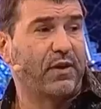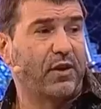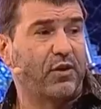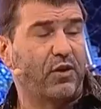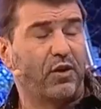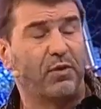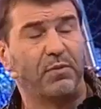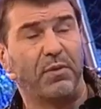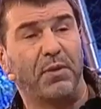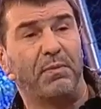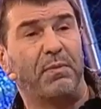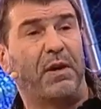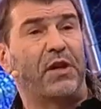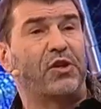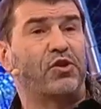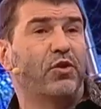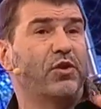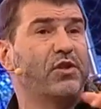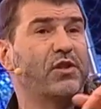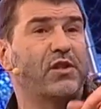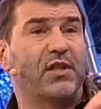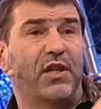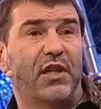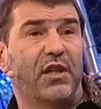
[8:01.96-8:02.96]
котором
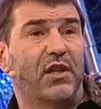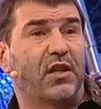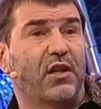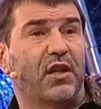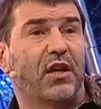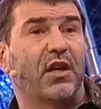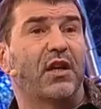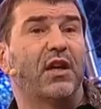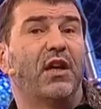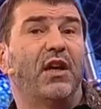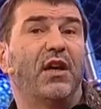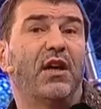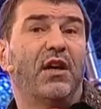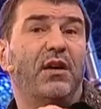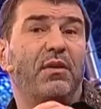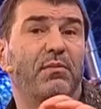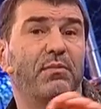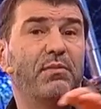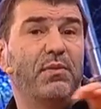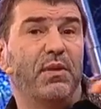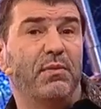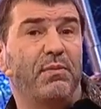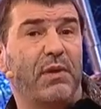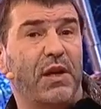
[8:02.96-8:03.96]
небольшой центр,
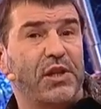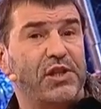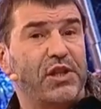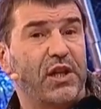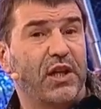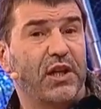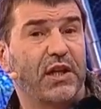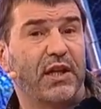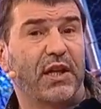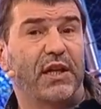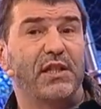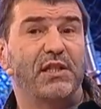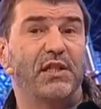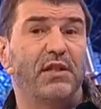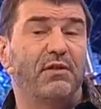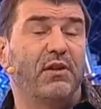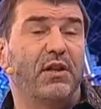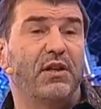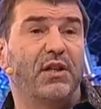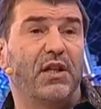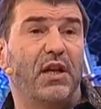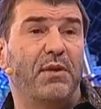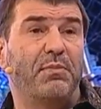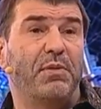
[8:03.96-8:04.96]
небольшая
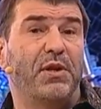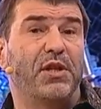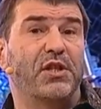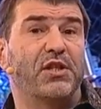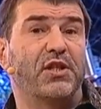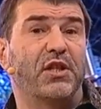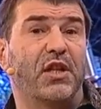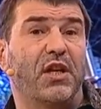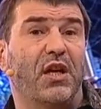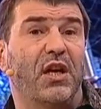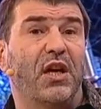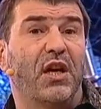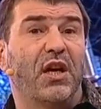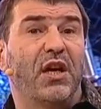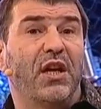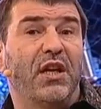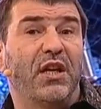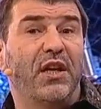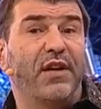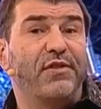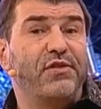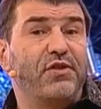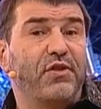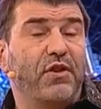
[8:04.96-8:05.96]
красивая набережная.
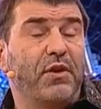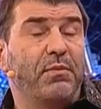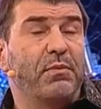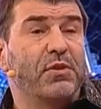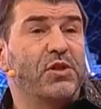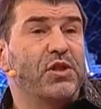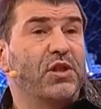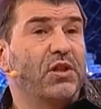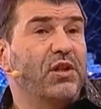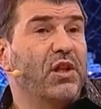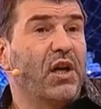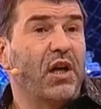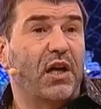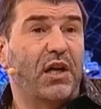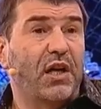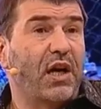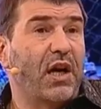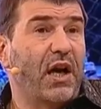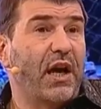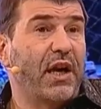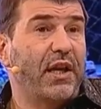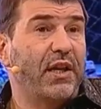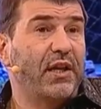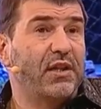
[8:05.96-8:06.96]
Я все время жил на
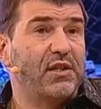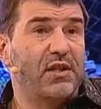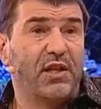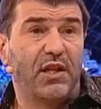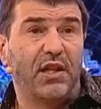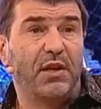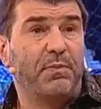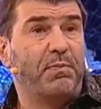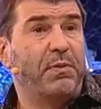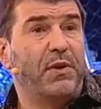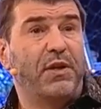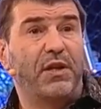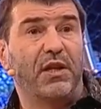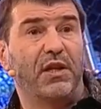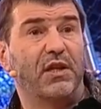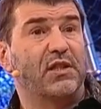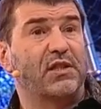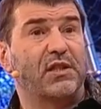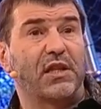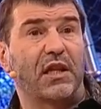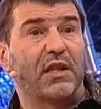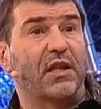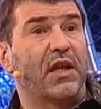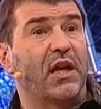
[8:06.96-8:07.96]
окраине, среди пяти,
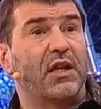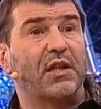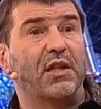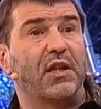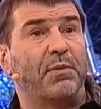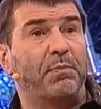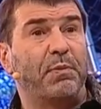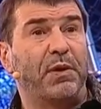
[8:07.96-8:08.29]
стандартных